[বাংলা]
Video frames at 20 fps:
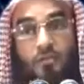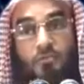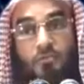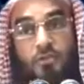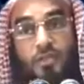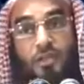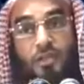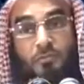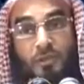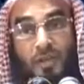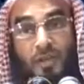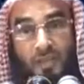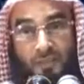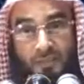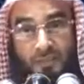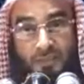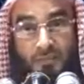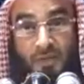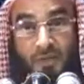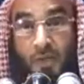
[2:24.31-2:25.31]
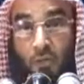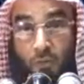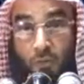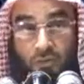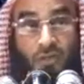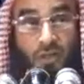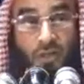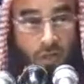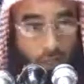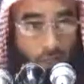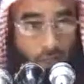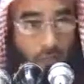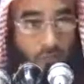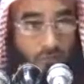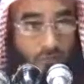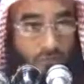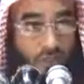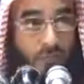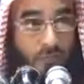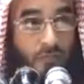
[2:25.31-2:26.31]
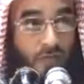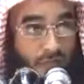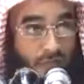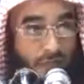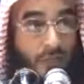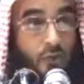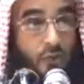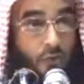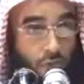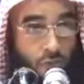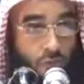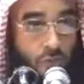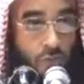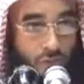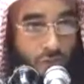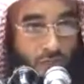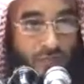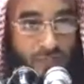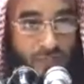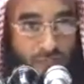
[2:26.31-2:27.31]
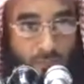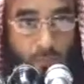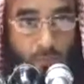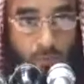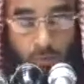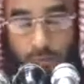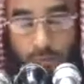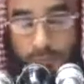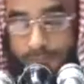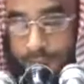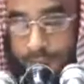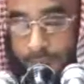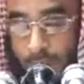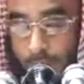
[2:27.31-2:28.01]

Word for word: সহি মুসলিমের হাদিস মা কদ্দির আল্লাহ যা ভাগ্যে জুটলো নামাজ পড়লো